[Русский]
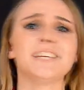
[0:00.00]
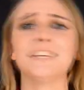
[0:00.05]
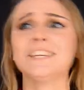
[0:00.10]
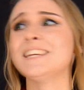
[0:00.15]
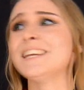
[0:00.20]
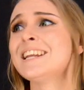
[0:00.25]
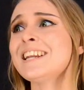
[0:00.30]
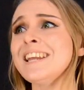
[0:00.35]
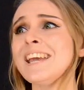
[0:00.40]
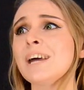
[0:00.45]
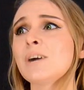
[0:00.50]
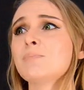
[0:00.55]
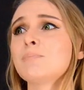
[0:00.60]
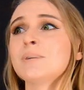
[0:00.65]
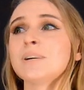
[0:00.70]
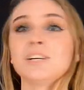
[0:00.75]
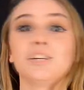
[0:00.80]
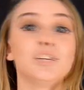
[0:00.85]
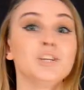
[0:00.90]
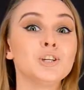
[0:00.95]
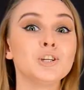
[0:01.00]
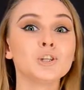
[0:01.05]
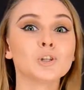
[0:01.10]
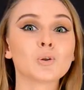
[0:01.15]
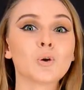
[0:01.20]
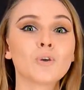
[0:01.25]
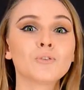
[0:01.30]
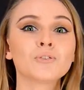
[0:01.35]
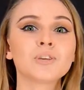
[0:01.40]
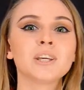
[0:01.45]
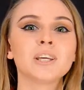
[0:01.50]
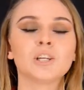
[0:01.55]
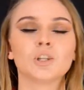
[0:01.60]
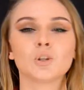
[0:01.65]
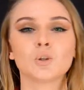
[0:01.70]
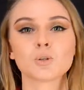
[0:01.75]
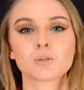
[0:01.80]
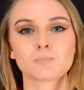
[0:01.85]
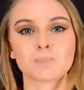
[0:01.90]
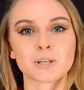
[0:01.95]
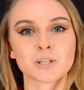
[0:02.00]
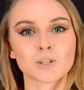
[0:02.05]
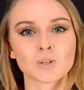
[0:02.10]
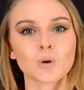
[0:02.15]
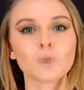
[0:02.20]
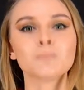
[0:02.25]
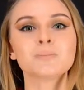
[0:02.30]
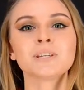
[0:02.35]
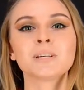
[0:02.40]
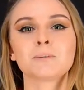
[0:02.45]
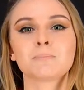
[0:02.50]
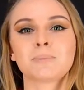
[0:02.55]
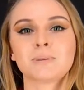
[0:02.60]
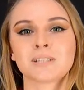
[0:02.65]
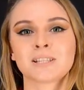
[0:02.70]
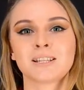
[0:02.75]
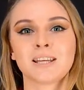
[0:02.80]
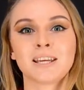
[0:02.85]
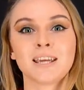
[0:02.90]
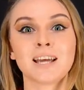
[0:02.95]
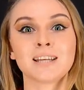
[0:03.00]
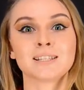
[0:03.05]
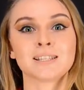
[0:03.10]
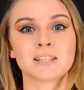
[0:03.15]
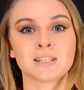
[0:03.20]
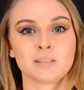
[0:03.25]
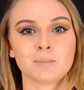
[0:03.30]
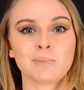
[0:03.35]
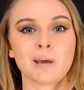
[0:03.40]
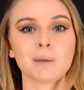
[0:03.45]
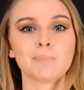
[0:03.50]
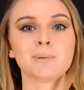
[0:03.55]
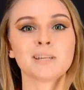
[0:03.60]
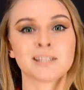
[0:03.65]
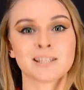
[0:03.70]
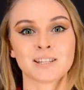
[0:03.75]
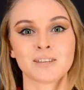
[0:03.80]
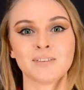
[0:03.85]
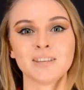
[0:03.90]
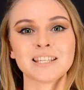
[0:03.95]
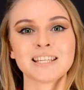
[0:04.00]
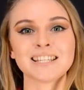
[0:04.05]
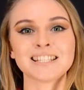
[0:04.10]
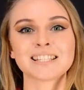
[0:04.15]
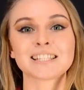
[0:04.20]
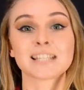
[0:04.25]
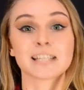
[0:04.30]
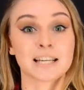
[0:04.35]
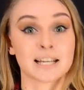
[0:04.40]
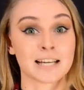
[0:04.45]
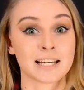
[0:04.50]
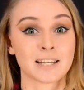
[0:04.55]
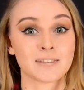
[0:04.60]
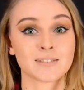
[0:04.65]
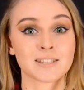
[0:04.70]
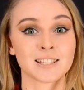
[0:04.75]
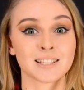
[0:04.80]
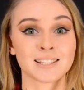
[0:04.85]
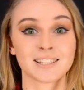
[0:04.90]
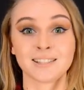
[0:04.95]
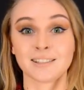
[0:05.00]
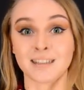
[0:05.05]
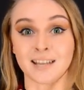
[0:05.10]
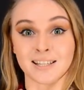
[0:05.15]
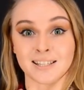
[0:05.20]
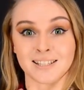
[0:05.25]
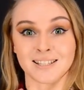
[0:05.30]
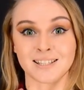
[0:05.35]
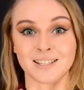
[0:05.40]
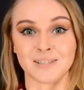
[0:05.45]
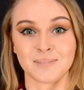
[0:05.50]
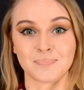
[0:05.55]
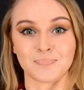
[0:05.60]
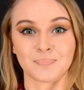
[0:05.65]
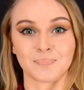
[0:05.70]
нелепые, неловкие, но способные постоять за себя представительницы королевских династий.